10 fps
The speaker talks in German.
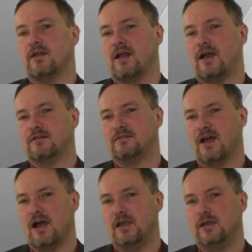
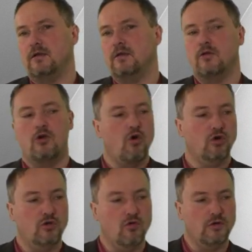Kartei
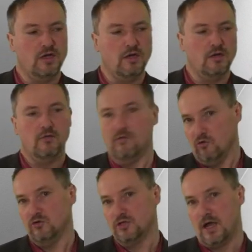Hotodi
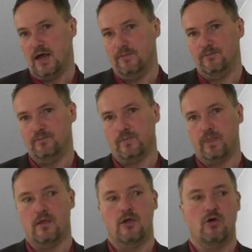rundschreiben.
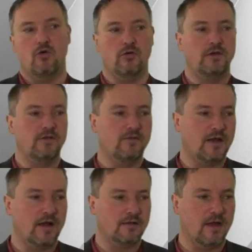Und diese
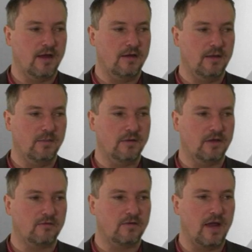Kartei nehme ich
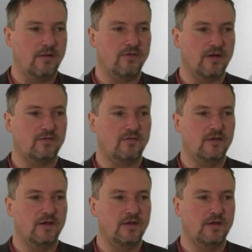jetzt einfach,
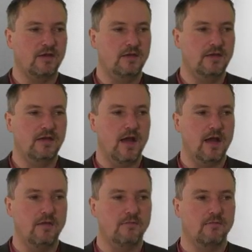ziehe die
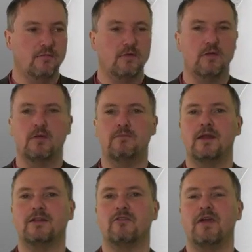hier
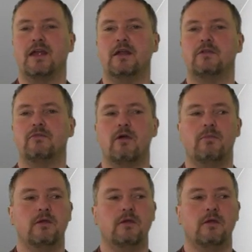per Track and
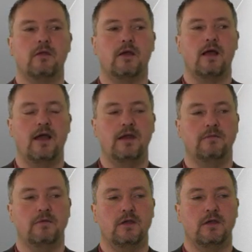Drop
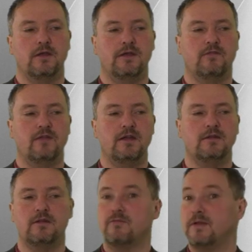rein. Ihr
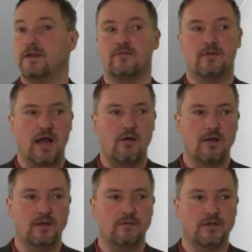seht, das wird jetzt grau
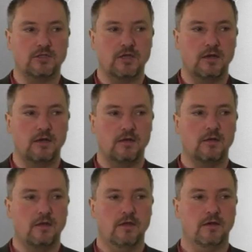an dieser Stelle.
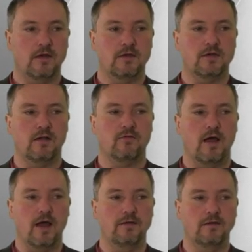Klicke ich also
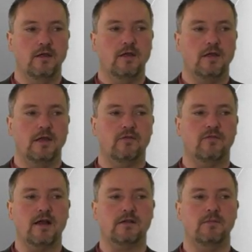an. Jetzt
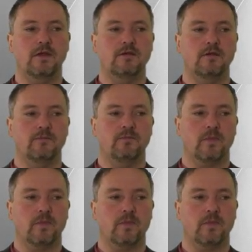fragt er mich,